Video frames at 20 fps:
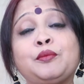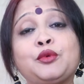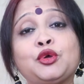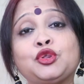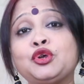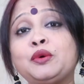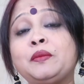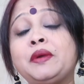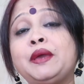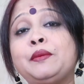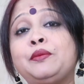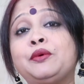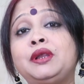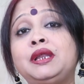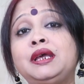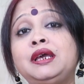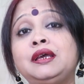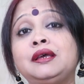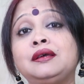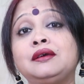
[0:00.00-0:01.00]
প্রথমেই
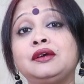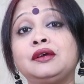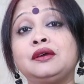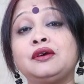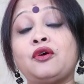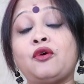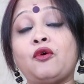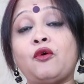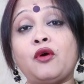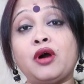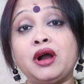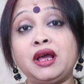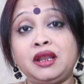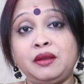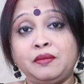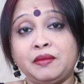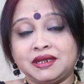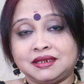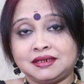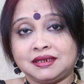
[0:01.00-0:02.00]
বলি
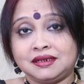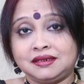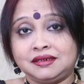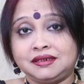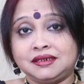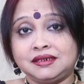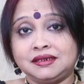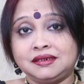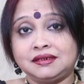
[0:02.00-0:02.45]
অয়েল মাসাজ